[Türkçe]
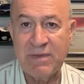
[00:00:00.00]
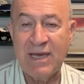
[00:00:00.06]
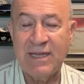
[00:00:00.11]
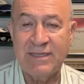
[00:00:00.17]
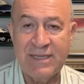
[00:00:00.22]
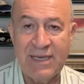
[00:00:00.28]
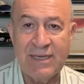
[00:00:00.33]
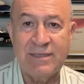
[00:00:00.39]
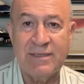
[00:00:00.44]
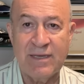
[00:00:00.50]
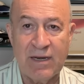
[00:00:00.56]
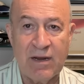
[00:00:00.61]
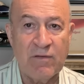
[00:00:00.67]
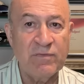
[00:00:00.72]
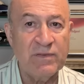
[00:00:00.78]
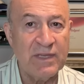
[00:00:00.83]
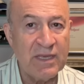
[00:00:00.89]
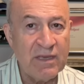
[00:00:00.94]
Yani tek
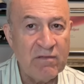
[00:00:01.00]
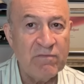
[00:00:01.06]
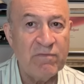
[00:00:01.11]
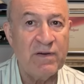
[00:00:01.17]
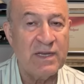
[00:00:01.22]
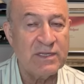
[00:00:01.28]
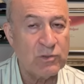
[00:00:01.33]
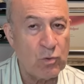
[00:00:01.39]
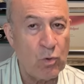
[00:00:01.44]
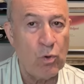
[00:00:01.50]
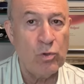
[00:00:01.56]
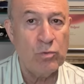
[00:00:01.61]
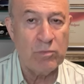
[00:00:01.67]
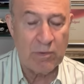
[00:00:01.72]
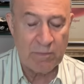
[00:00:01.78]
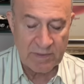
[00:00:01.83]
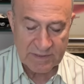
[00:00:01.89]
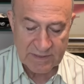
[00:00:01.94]
taraflı infaz
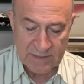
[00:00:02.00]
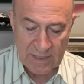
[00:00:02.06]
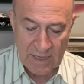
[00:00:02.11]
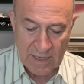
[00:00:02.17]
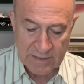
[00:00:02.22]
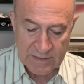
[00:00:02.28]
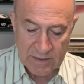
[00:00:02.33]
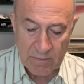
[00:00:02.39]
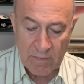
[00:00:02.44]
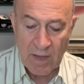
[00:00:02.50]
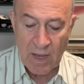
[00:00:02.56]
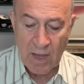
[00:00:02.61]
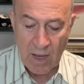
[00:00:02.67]
olmaması lazım